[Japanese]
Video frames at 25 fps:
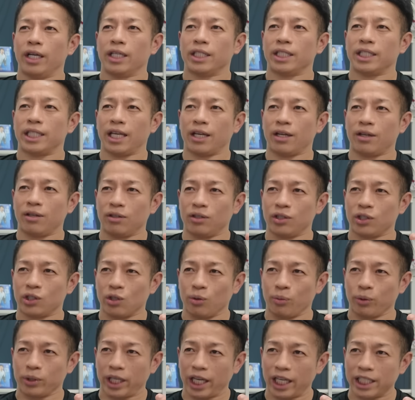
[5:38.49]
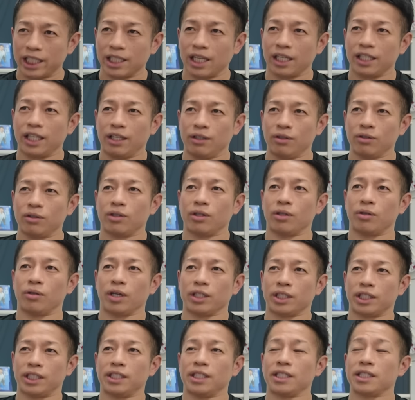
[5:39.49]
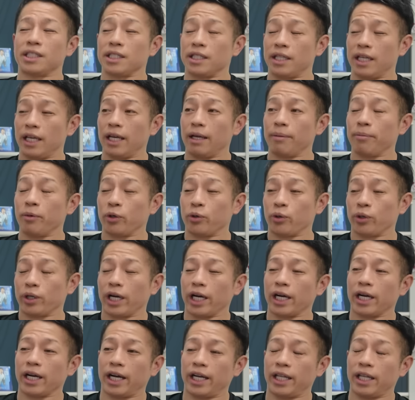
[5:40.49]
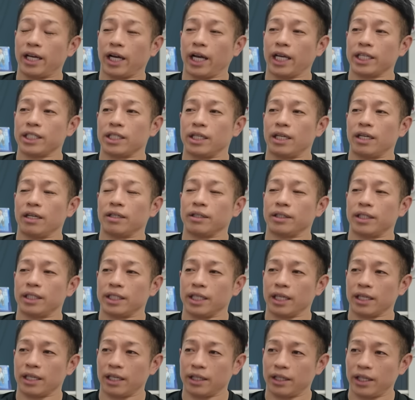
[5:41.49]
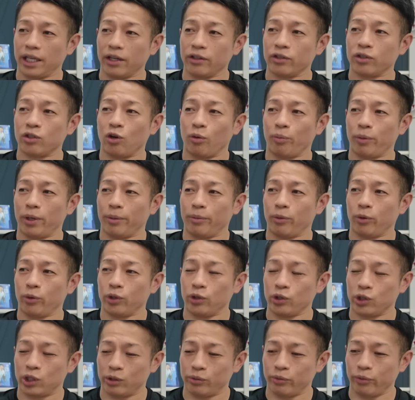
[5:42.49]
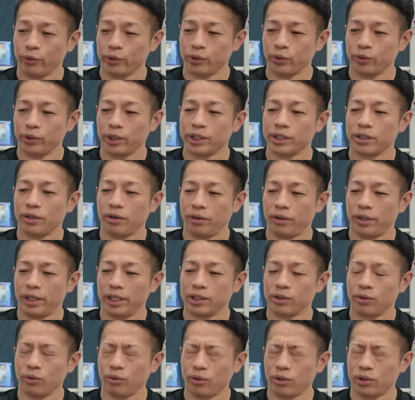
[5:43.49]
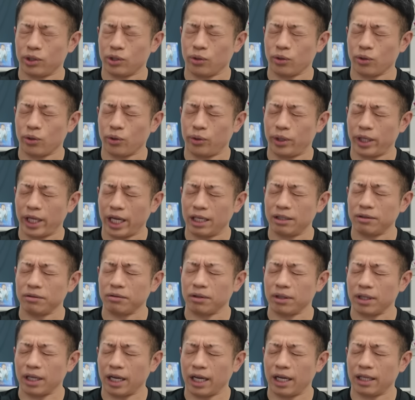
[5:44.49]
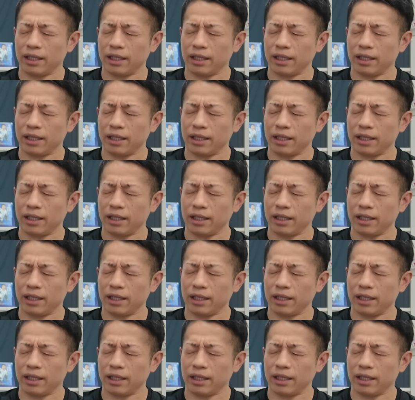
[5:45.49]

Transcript: してくる人も確かにいるっていうのが事実で、まあ、これ学会だけじゃなくてさっき言ったヤフコメも YouTube もそうですけどねそういう状況になる